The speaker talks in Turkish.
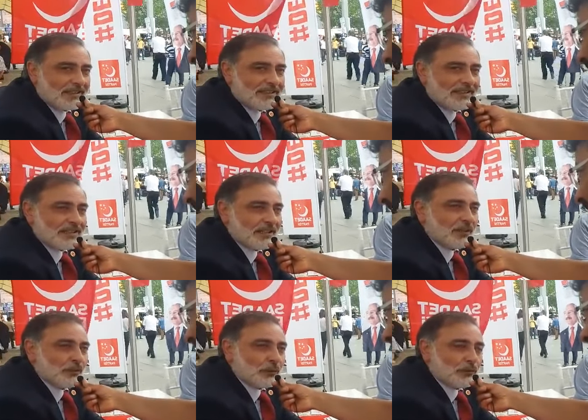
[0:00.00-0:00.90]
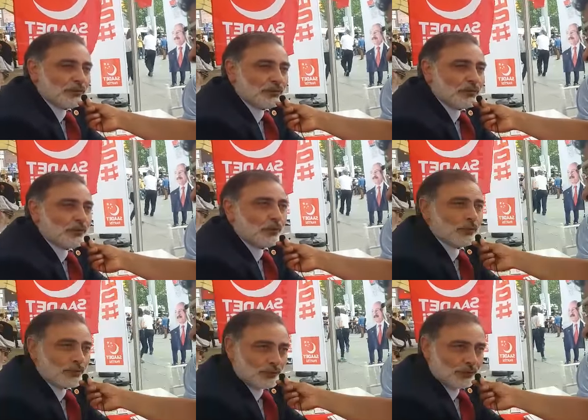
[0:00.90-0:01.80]
kardeşler topluluğunun
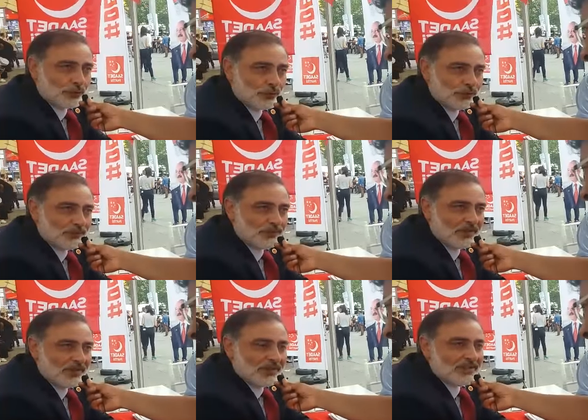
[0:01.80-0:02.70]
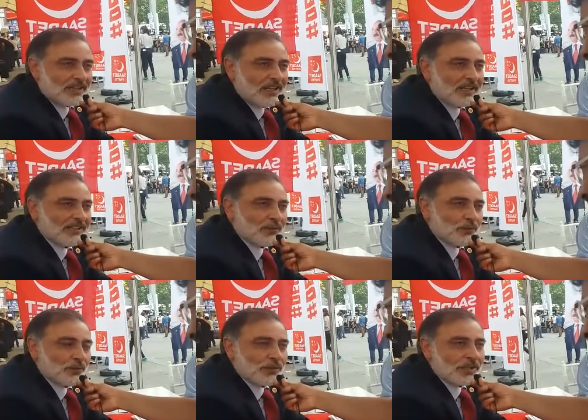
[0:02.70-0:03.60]
oluşturduğu
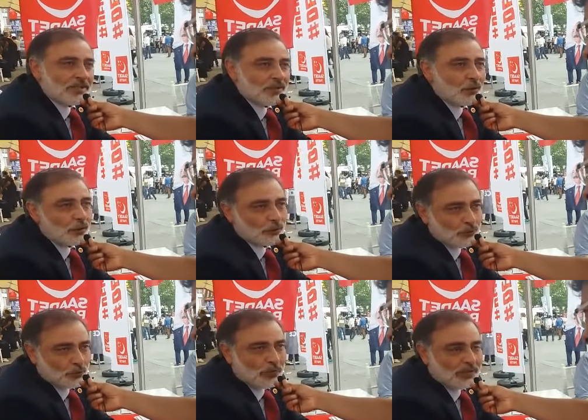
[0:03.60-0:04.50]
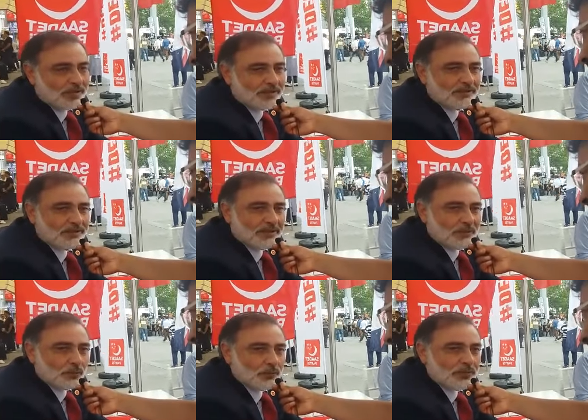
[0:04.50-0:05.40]
saadet Türkiye'sini oluşturmak için
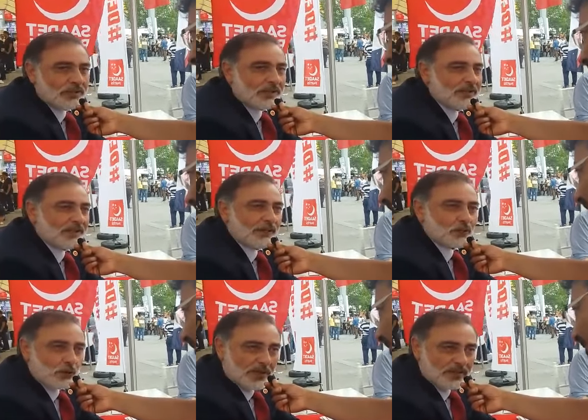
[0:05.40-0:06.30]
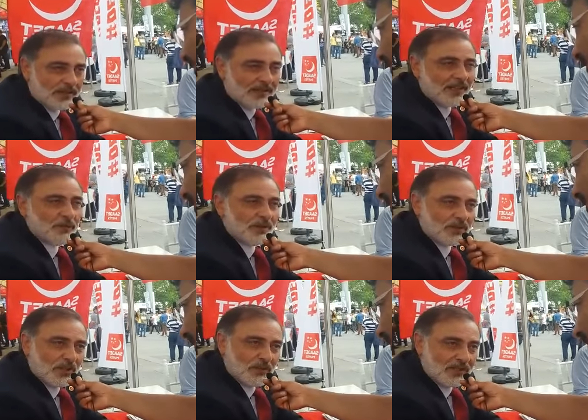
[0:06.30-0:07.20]
bunda da tecrübesiyle,
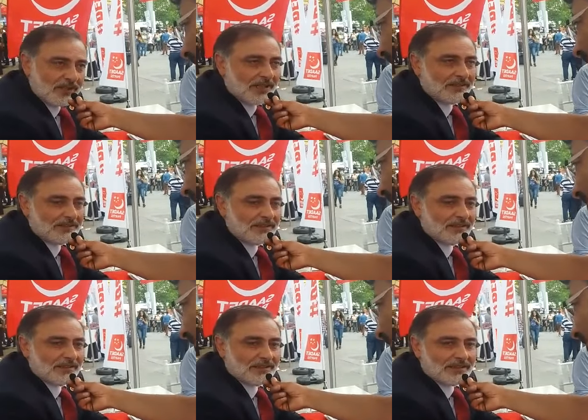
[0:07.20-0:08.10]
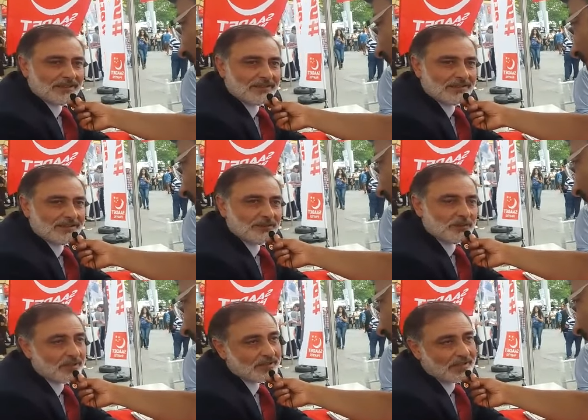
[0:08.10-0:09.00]
birikimiyle, e,
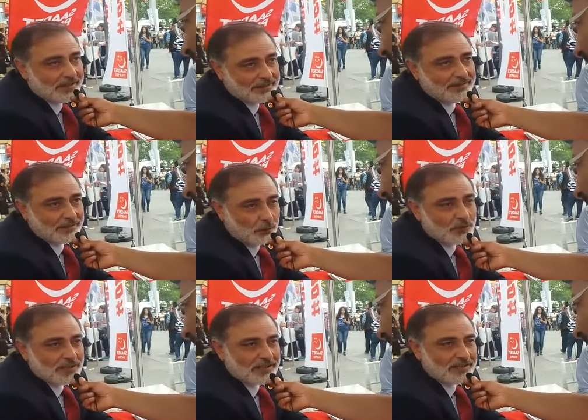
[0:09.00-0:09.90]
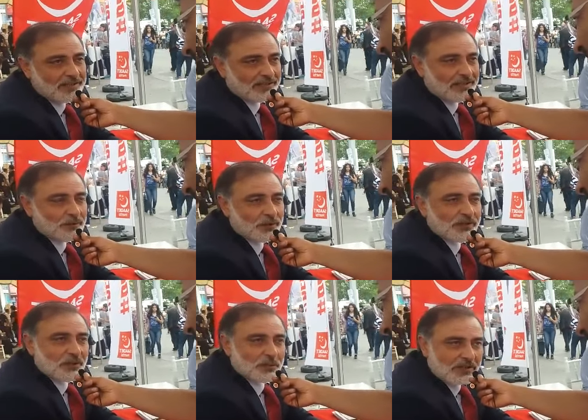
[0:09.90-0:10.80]
bilge özelliğiyle bu
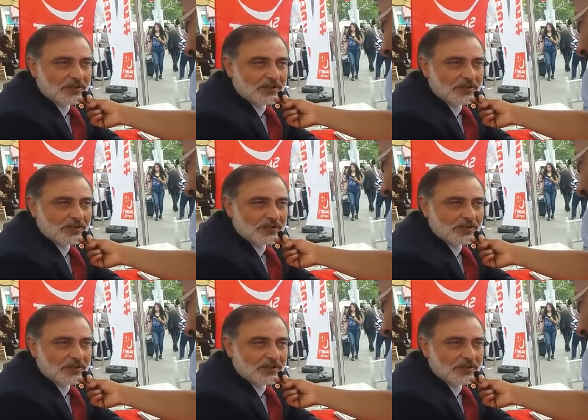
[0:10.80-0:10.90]
işi